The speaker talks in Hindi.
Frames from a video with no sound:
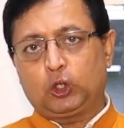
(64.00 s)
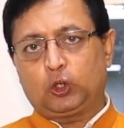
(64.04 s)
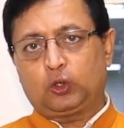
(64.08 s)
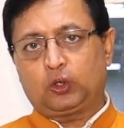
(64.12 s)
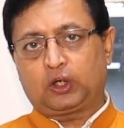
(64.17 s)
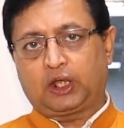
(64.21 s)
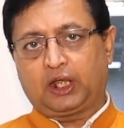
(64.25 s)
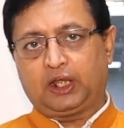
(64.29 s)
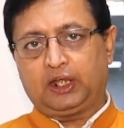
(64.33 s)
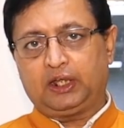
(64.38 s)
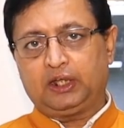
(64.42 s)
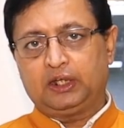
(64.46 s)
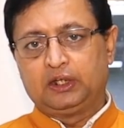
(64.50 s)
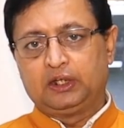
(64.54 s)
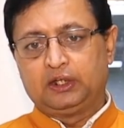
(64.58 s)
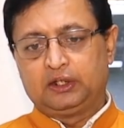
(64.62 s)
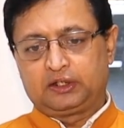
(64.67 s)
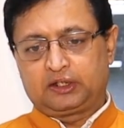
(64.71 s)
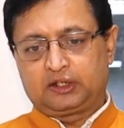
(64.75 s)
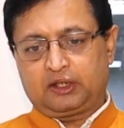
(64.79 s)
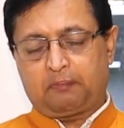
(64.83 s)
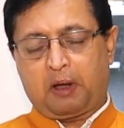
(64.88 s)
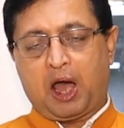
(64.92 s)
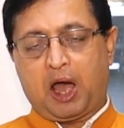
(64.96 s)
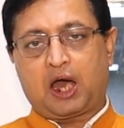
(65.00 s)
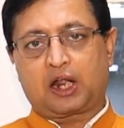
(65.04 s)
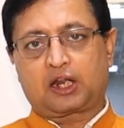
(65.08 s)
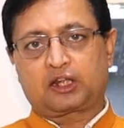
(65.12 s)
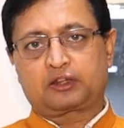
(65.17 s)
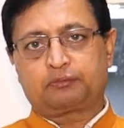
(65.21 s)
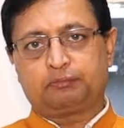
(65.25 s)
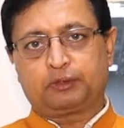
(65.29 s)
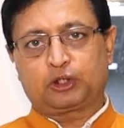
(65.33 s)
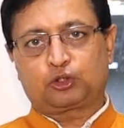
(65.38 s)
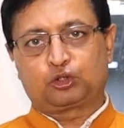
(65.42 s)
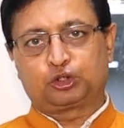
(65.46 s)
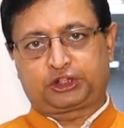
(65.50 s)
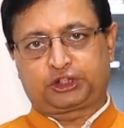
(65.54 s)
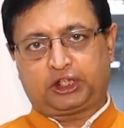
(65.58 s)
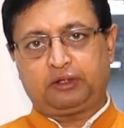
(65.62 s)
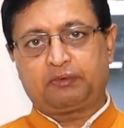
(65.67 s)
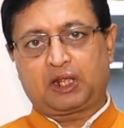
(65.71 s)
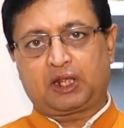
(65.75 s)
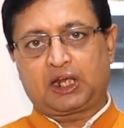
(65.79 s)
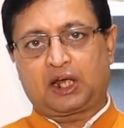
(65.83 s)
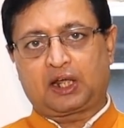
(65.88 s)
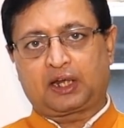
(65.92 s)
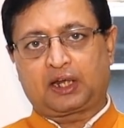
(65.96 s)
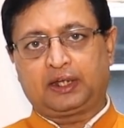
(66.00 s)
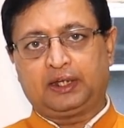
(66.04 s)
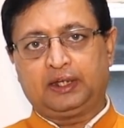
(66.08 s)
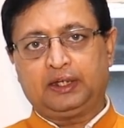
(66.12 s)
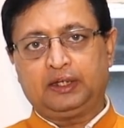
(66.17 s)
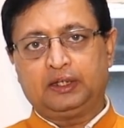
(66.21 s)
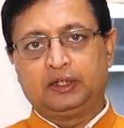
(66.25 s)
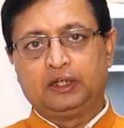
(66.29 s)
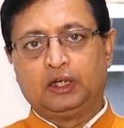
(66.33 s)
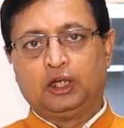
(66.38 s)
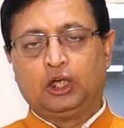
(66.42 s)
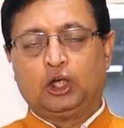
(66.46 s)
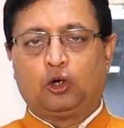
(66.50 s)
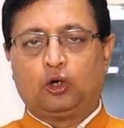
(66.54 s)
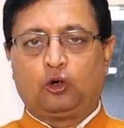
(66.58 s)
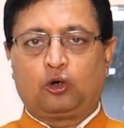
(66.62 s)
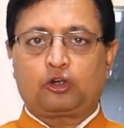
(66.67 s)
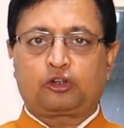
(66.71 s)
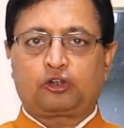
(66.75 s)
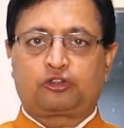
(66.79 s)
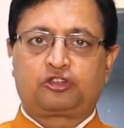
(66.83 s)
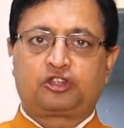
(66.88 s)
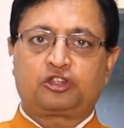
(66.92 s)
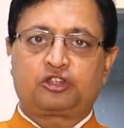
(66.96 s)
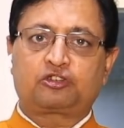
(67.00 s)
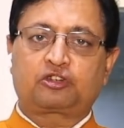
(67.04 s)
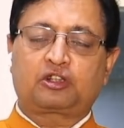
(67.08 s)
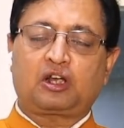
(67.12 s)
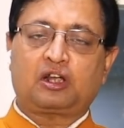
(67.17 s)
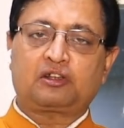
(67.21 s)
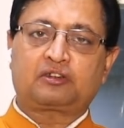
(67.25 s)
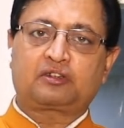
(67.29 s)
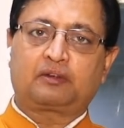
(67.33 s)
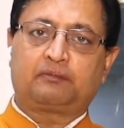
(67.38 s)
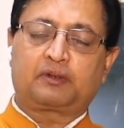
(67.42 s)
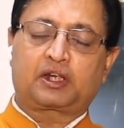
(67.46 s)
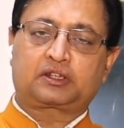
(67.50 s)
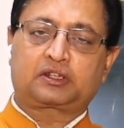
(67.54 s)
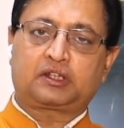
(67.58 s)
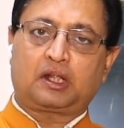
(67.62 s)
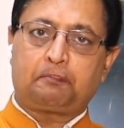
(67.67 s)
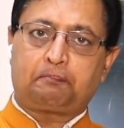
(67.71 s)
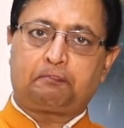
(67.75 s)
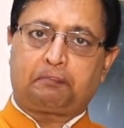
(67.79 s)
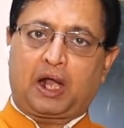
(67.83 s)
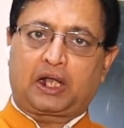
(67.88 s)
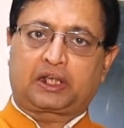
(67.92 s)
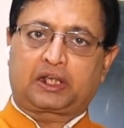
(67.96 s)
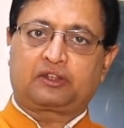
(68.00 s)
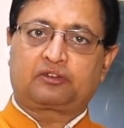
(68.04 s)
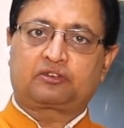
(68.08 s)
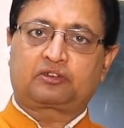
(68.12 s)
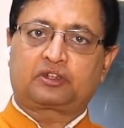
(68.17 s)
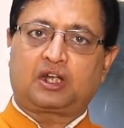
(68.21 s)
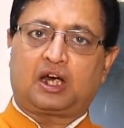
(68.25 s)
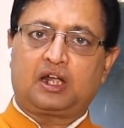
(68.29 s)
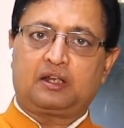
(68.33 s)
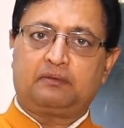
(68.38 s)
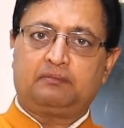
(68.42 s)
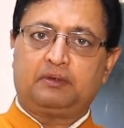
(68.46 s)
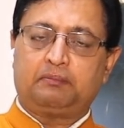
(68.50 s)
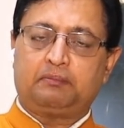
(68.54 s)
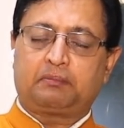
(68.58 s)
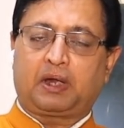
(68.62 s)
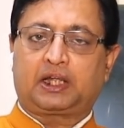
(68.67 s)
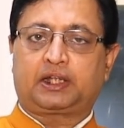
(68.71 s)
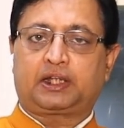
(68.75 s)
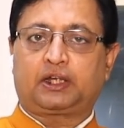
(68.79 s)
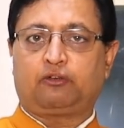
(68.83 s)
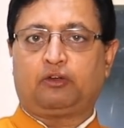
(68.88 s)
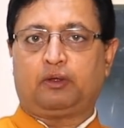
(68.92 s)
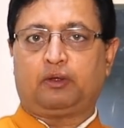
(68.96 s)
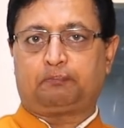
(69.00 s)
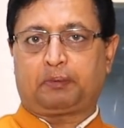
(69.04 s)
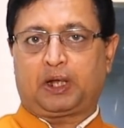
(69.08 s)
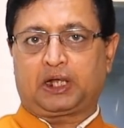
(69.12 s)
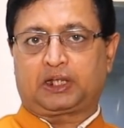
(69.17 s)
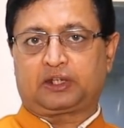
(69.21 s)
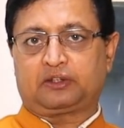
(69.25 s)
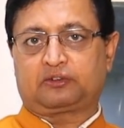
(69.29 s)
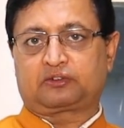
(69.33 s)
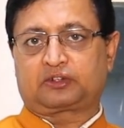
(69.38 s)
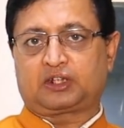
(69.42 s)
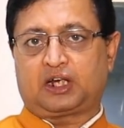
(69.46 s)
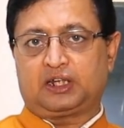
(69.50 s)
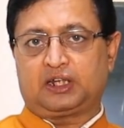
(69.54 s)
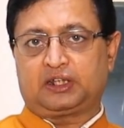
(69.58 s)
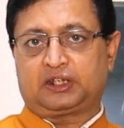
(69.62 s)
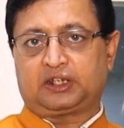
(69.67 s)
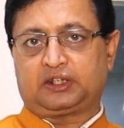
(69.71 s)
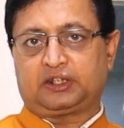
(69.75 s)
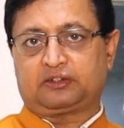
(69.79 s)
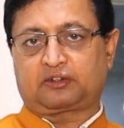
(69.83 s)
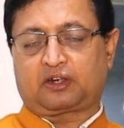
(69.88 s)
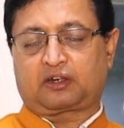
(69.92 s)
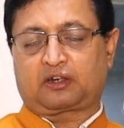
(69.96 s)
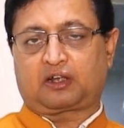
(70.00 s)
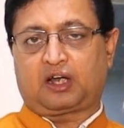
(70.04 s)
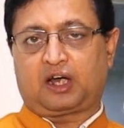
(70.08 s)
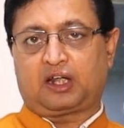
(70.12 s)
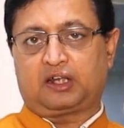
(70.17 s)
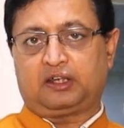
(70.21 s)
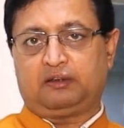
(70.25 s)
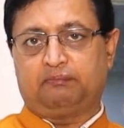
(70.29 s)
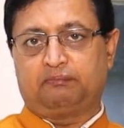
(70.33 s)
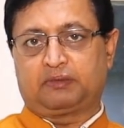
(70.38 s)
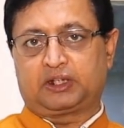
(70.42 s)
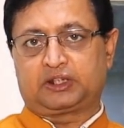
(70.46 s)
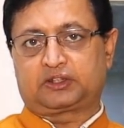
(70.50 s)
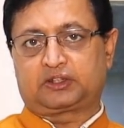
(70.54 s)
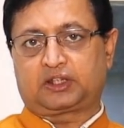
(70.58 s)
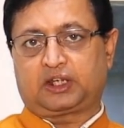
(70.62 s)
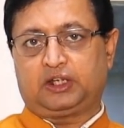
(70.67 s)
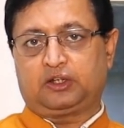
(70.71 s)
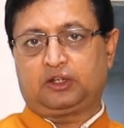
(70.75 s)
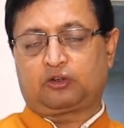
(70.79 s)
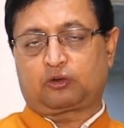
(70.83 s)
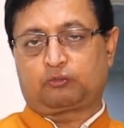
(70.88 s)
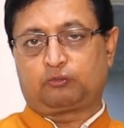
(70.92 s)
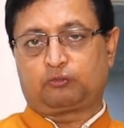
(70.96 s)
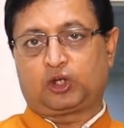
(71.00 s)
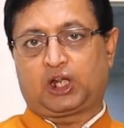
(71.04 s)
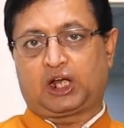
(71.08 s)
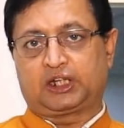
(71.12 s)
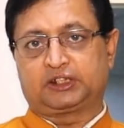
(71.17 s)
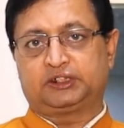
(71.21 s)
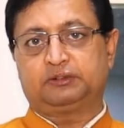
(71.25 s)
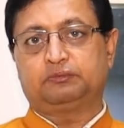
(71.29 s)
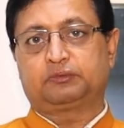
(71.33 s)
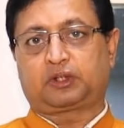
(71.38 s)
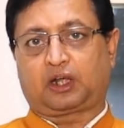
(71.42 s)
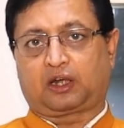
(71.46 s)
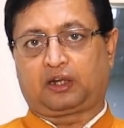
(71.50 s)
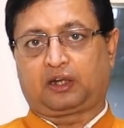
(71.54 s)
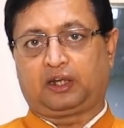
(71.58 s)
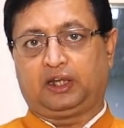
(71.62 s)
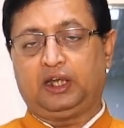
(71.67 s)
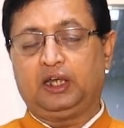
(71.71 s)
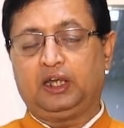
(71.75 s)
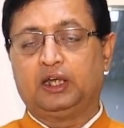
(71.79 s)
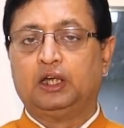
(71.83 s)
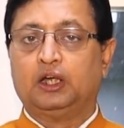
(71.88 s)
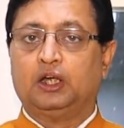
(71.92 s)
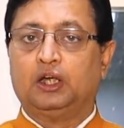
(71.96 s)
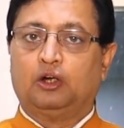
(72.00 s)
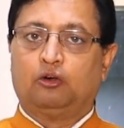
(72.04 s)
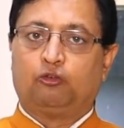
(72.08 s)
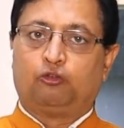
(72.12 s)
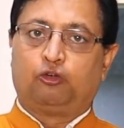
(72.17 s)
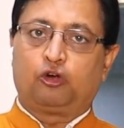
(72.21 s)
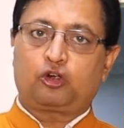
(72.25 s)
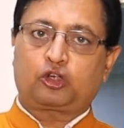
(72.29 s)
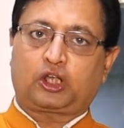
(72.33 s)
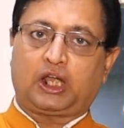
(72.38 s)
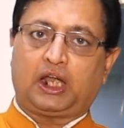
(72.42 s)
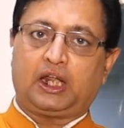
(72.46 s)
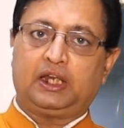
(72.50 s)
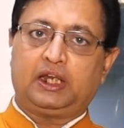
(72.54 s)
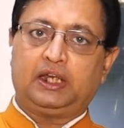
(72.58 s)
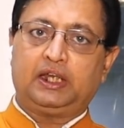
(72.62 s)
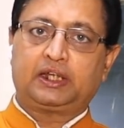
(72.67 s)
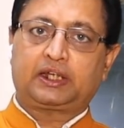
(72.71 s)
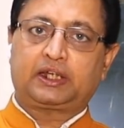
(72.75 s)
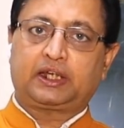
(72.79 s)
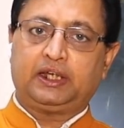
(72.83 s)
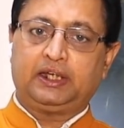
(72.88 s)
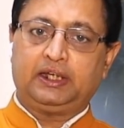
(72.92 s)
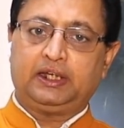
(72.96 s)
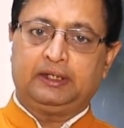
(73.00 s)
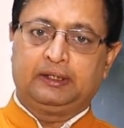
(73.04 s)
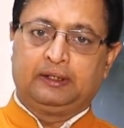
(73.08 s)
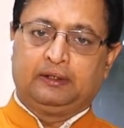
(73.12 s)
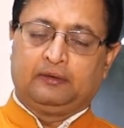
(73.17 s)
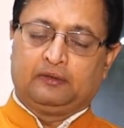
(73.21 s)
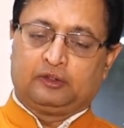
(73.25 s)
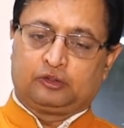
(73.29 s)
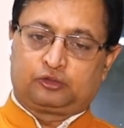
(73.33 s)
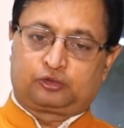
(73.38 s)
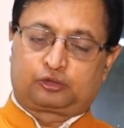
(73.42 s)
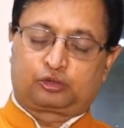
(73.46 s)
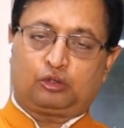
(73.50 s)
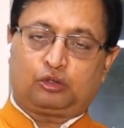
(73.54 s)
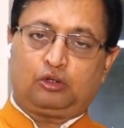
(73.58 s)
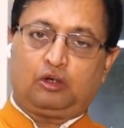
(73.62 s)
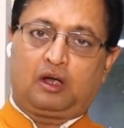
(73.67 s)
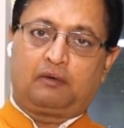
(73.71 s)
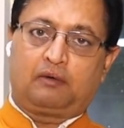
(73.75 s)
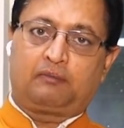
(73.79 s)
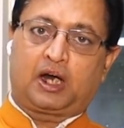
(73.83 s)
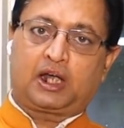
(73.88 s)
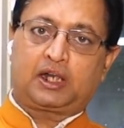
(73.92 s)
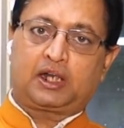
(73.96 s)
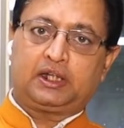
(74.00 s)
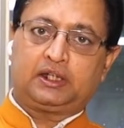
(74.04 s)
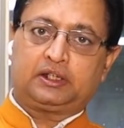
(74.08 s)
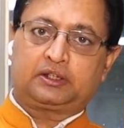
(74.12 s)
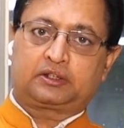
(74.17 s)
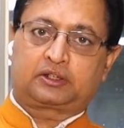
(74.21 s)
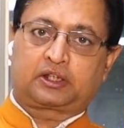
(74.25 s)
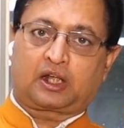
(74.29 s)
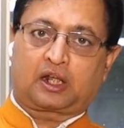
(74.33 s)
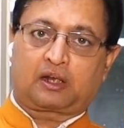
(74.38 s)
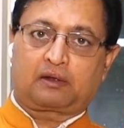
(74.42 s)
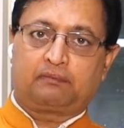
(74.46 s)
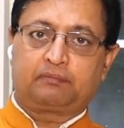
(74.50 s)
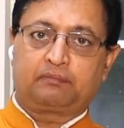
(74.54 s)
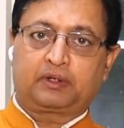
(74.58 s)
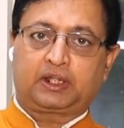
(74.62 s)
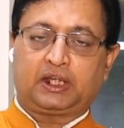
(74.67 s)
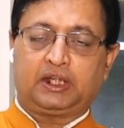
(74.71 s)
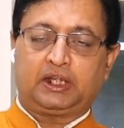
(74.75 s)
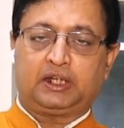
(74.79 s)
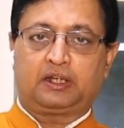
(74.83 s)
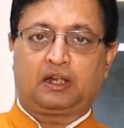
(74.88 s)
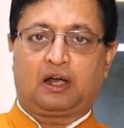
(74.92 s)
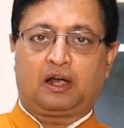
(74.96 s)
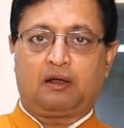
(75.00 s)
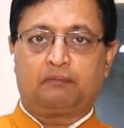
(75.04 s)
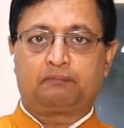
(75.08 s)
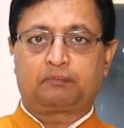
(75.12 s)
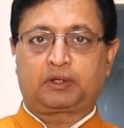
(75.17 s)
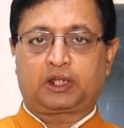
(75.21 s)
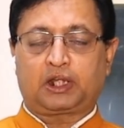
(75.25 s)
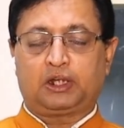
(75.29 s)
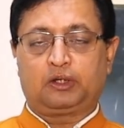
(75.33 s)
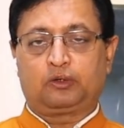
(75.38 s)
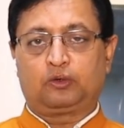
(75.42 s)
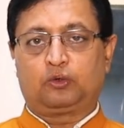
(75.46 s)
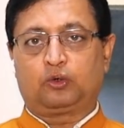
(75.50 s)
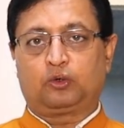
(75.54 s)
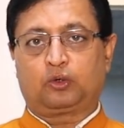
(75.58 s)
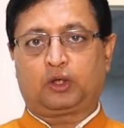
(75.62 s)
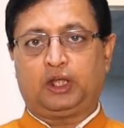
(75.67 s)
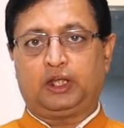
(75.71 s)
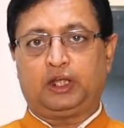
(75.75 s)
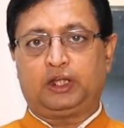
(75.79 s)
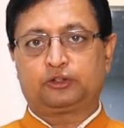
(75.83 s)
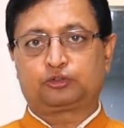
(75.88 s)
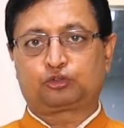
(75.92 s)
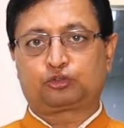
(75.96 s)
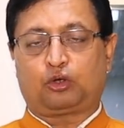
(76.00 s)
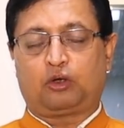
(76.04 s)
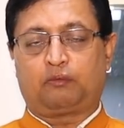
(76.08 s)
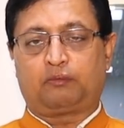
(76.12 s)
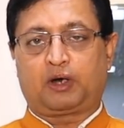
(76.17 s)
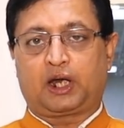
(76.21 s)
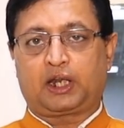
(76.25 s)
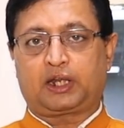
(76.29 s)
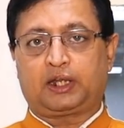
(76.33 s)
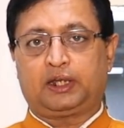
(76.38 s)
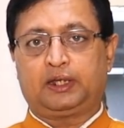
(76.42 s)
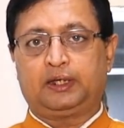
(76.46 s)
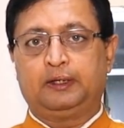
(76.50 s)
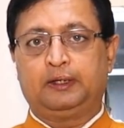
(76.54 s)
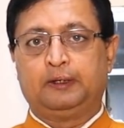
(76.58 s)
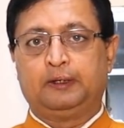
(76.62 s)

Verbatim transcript: लोग हैं ये भारत में खुशी मना रहे हैं और जिसका समर्थन पाकिस्तान में बैठे हुए पाकिस्तान के सरकारी मंत्री और मुलाजिम कर रहे हैं वो कह रहे हैं कि जो हमारे धर्म के नाम के लोग हैं जो हमारे